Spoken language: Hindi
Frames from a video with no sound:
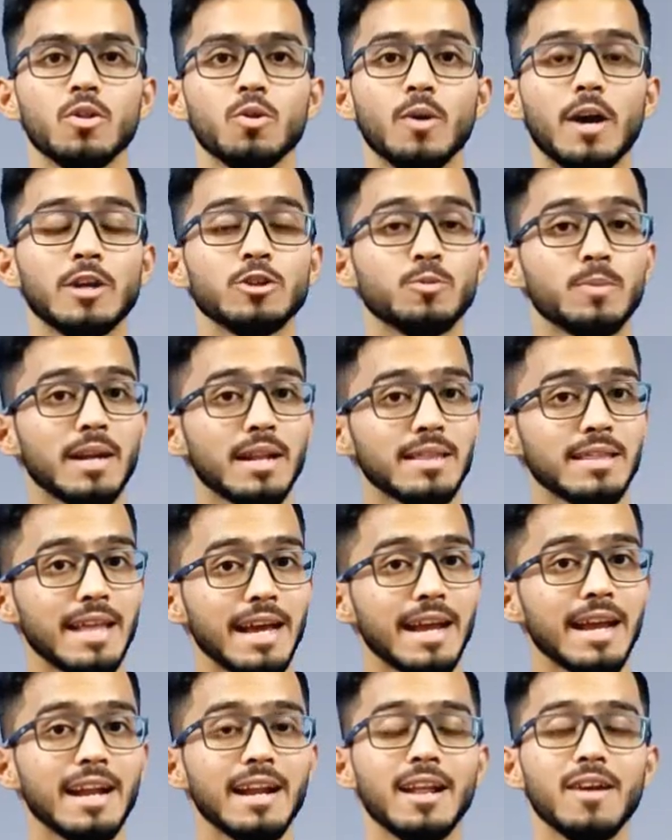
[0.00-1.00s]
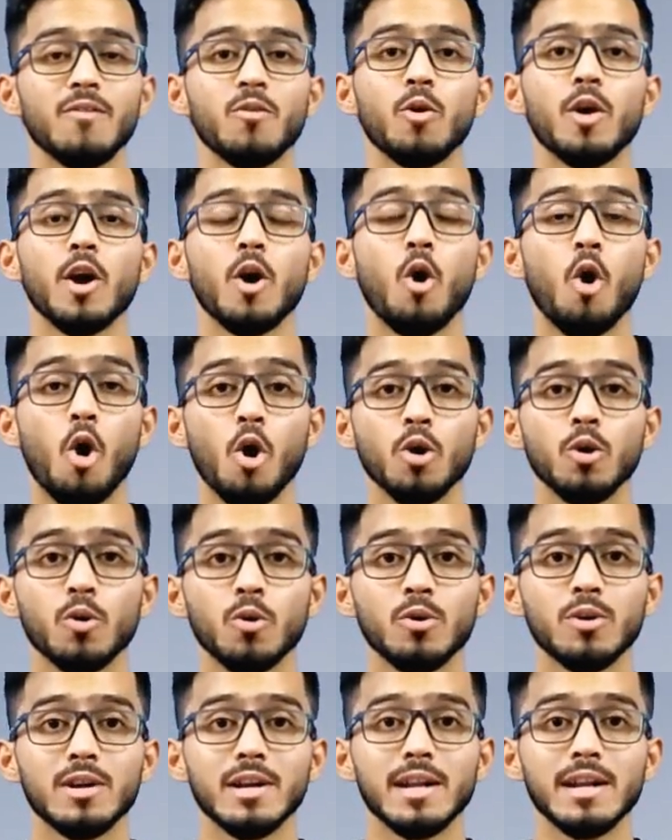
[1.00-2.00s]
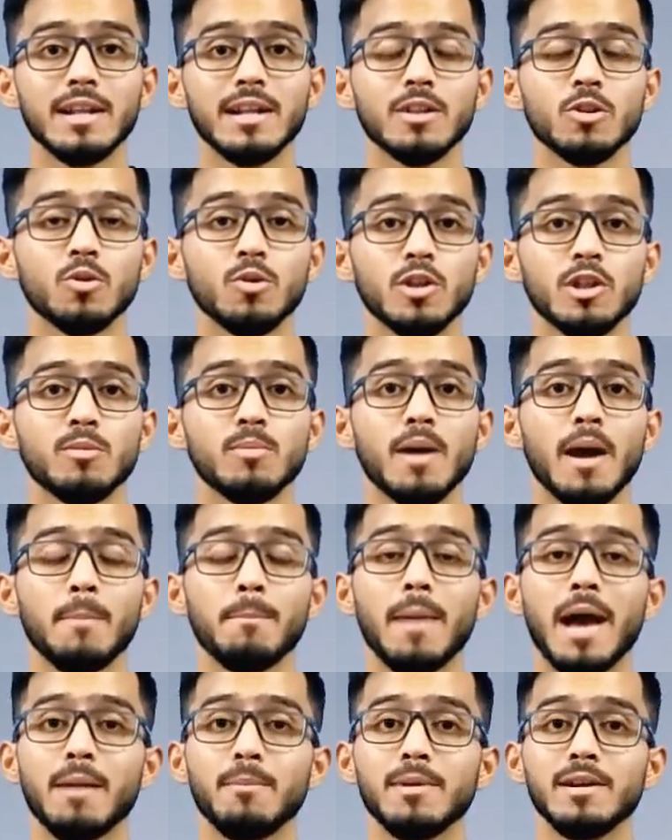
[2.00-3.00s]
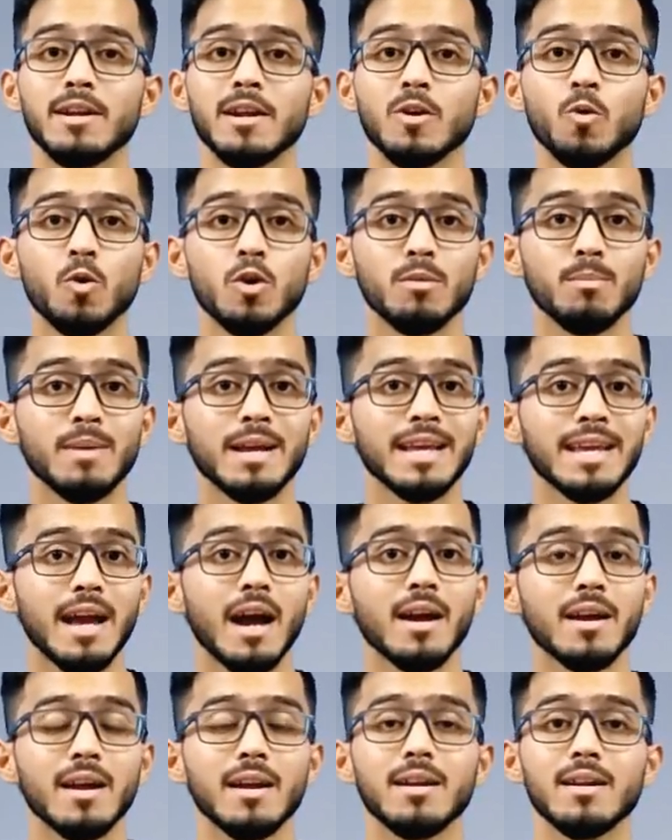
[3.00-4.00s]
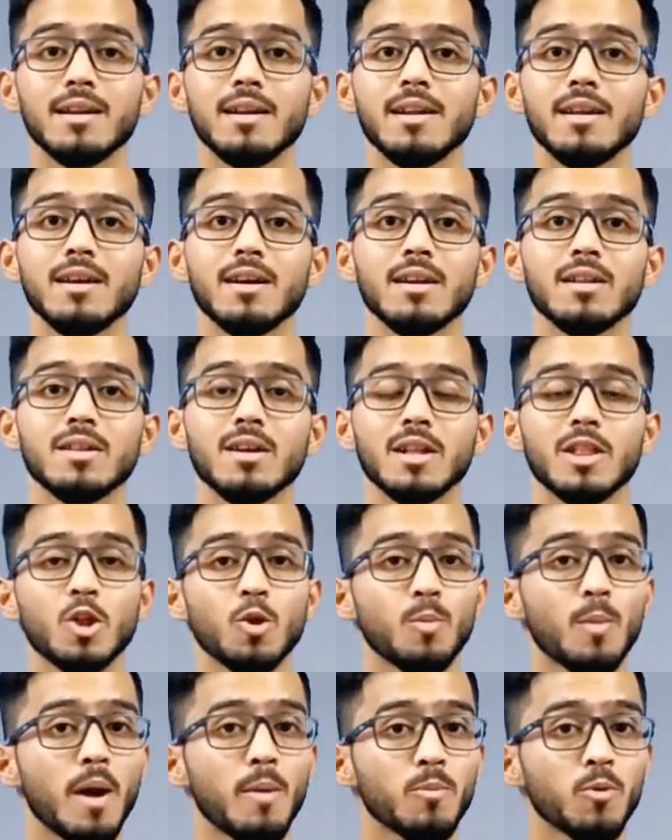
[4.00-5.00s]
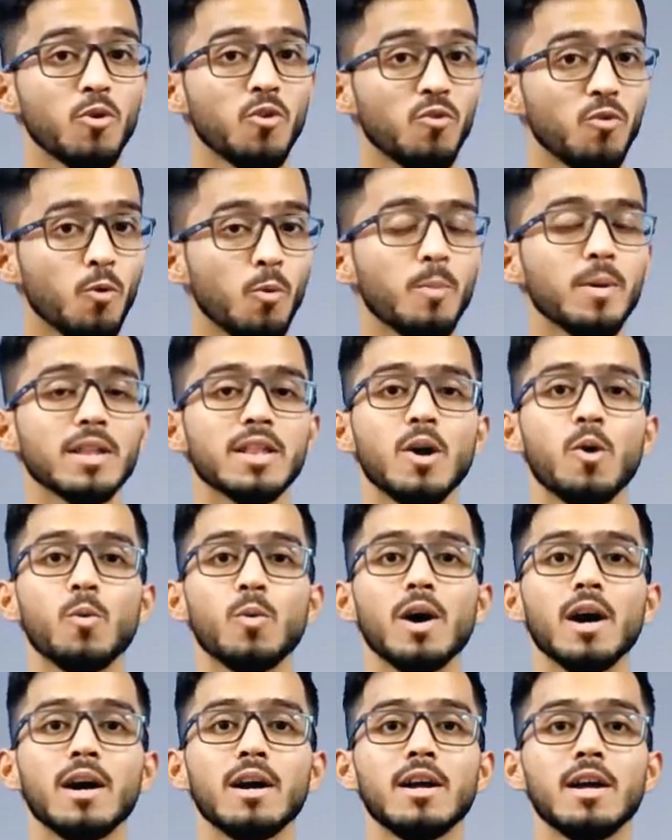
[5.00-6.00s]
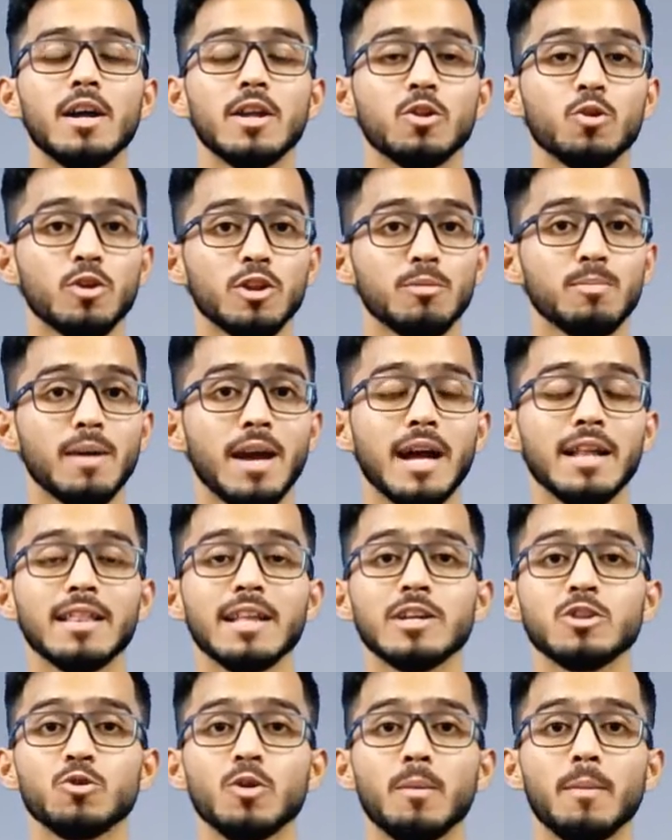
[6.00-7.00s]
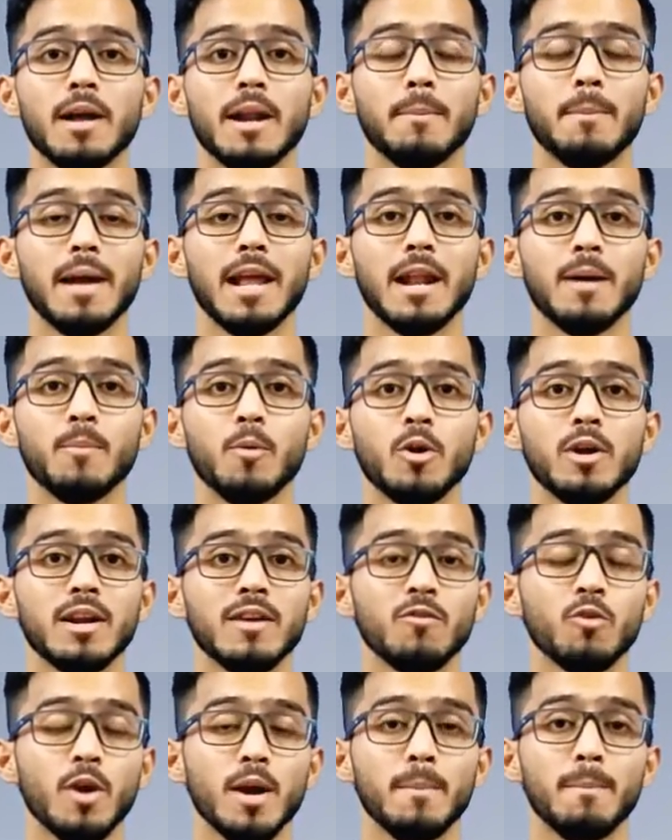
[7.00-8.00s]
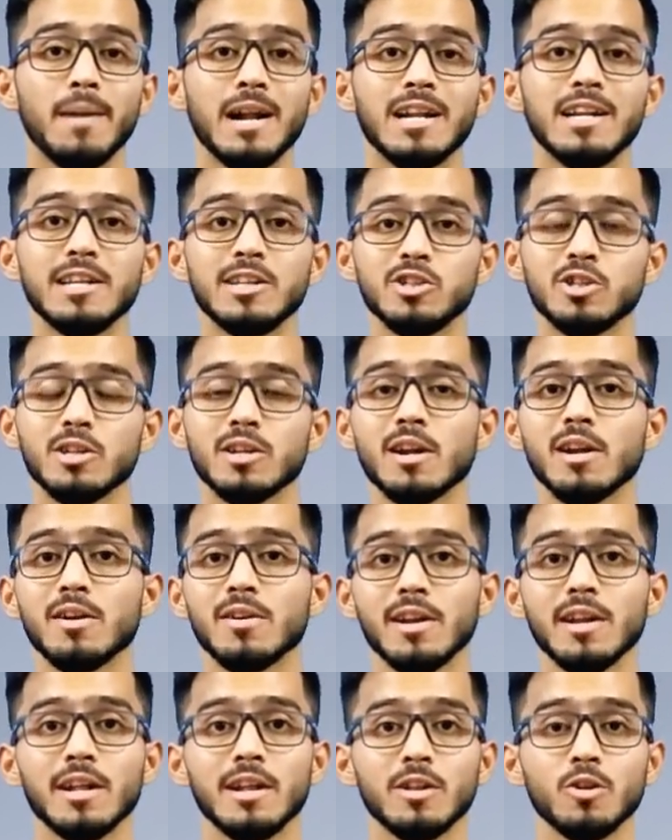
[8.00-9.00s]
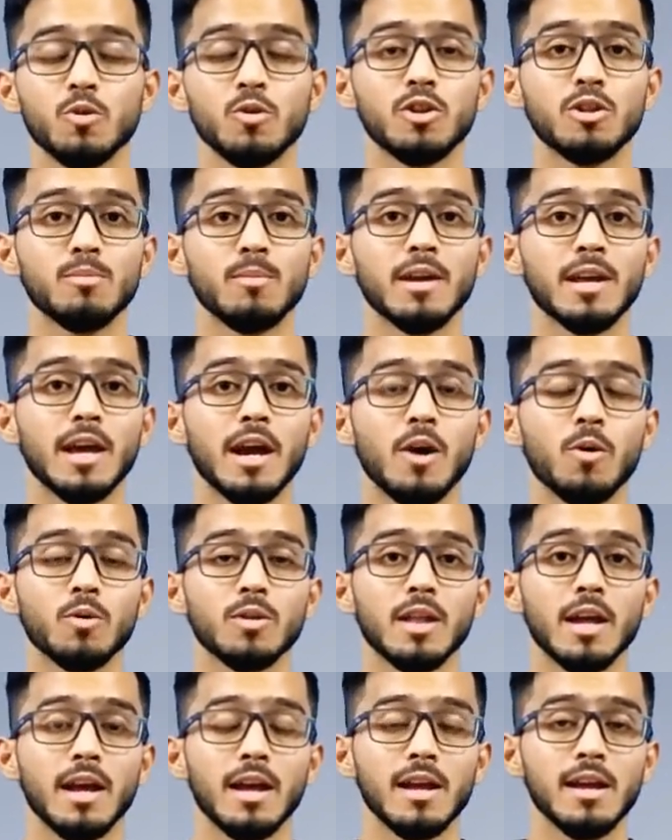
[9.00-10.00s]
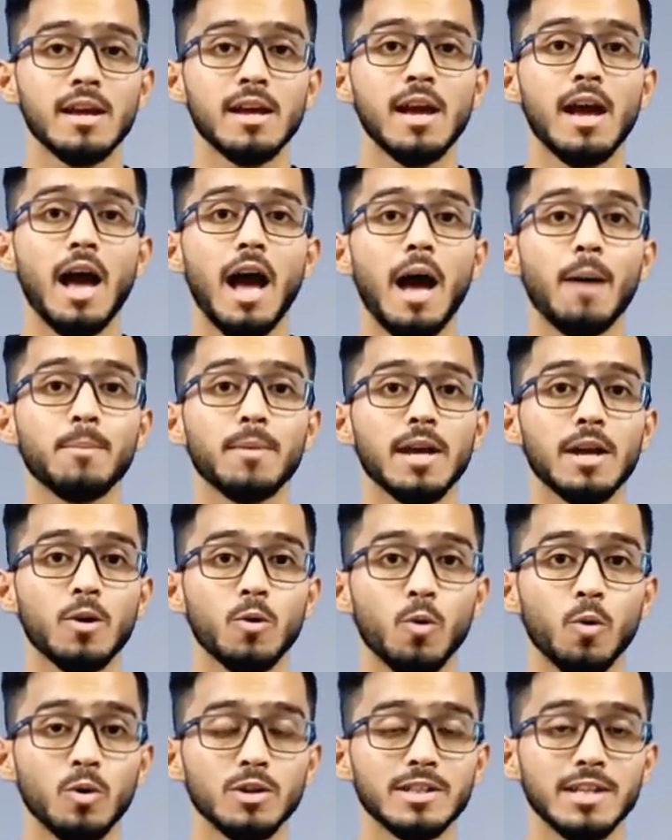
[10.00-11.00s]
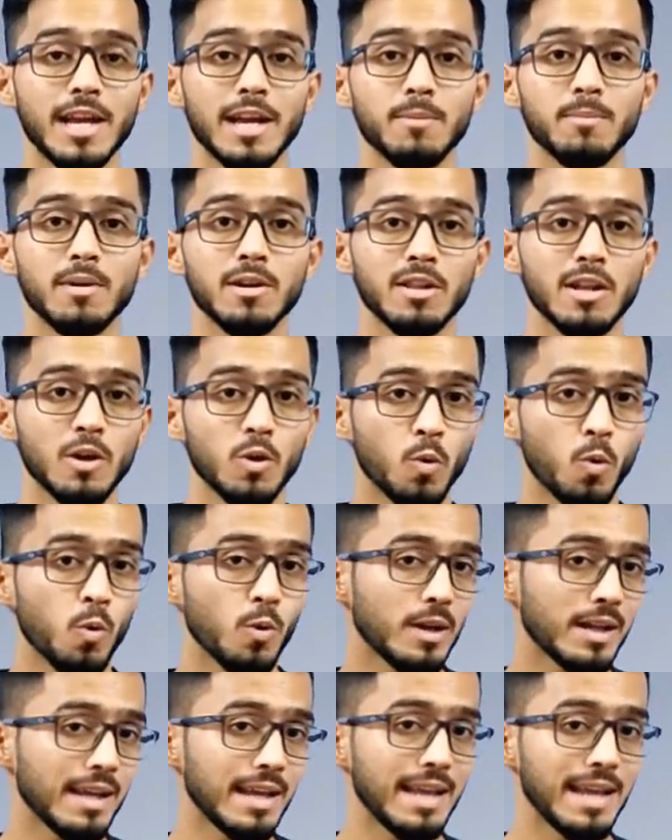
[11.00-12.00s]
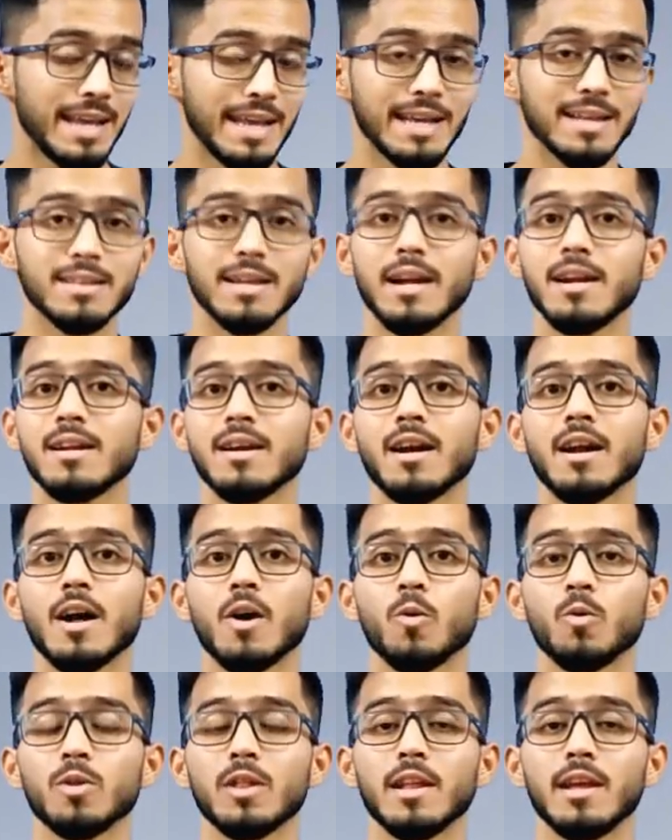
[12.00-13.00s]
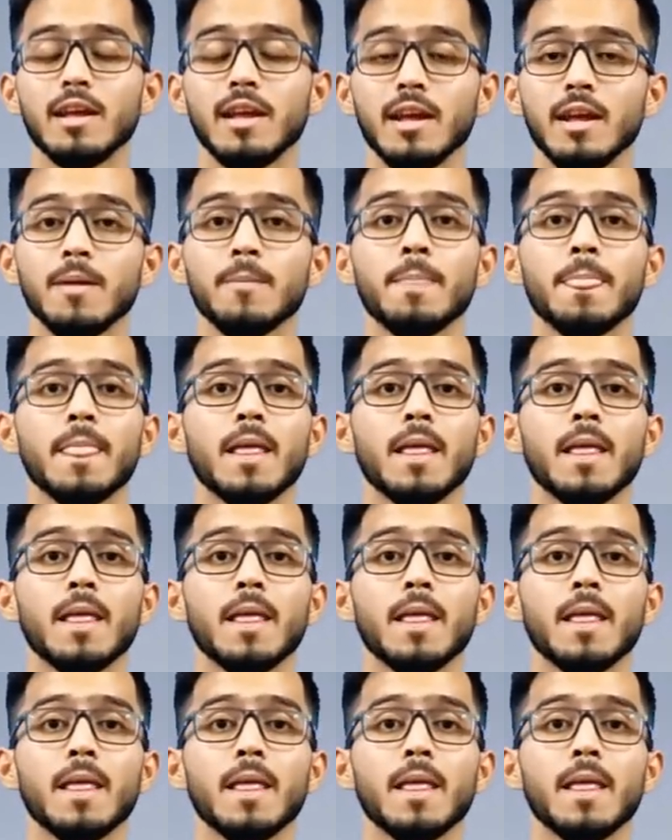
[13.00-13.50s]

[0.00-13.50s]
सो so जो मेरा सेकंड है वो है ऑन कोर्ट ट्रेनिंग तो इसमें आप बैडमिंटन कोर्ट में क्या क्या ट्रेनिंग कर सकते हो मैं आपको वो बताऊंगा तो इसमें आता है जो हमारा पहला पॉइंट है वो है मल्टी शटल ट्रेनिंग तो इसमें क्या होता है आपके कोच या एक पर्सन कोर्ट के एक साइड खड़ा होते हैं